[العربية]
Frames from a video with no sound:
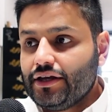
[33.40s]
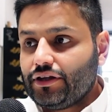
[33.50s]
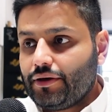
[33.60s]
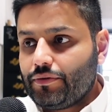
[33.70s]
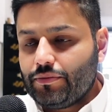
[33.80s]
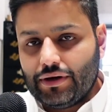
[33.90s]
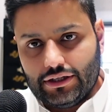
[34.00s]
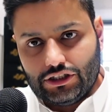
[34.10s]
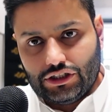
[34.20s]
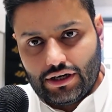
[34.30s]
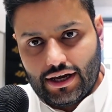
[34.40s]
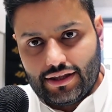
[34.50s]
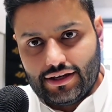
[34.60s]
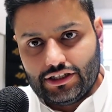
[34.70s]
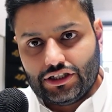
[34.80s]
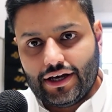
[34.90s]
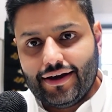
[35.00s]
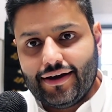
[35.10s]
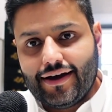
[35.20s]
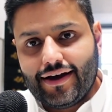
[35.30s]
طيب منين تشتري هذه
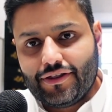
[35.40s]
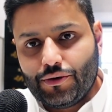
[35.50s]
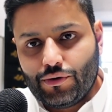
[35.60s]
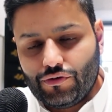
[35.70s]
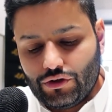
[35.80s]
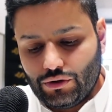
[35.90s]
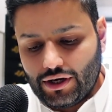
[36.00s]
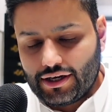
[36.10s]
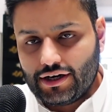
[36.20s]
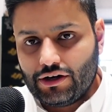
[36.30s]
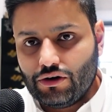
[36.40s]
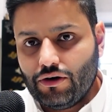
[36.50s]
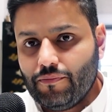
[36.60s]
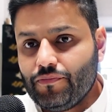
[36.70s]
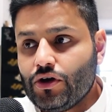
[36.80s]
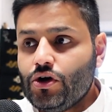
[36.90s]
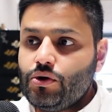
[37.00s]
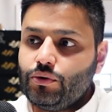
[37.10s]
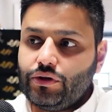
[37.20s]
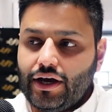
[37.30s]
الاشياء هذا هو الفيديو حقنا اليوم
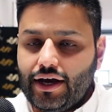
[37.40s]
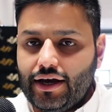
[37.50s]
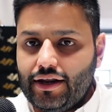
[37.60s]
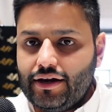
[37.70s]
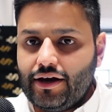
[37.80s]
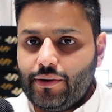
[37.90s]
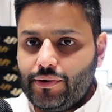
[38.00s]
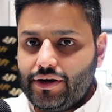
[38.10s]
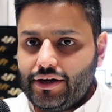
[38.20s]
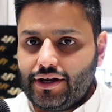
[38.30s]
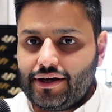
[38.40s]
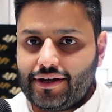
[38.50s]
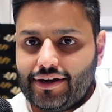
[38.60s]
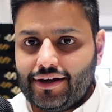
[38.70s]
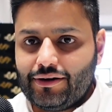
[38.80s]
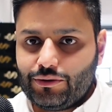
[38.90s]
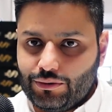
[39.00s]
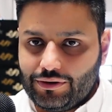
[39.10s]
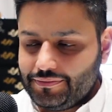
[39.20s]
وتعال اوريك على طول